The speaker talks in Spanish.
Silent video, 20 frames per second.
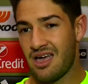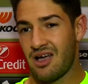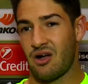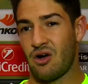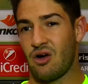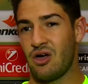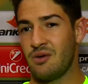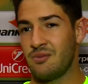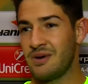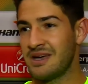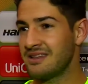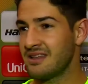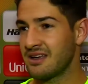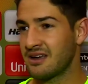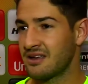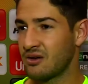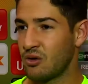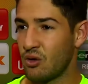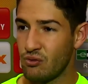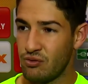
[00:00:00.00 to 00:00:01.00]
coge más la
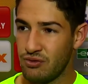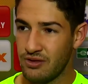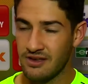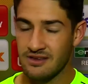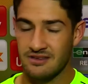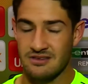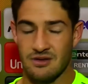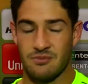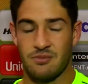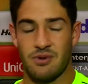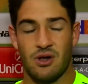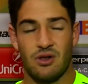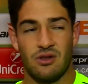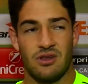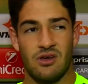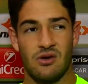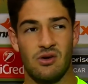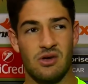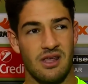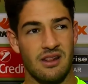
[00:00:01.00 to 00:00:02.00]
confianza, pero
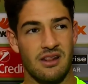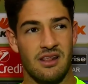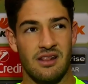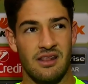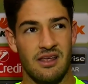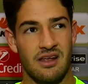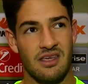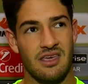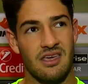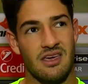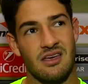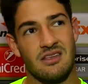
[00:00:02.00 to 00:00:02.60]
tengo que entender que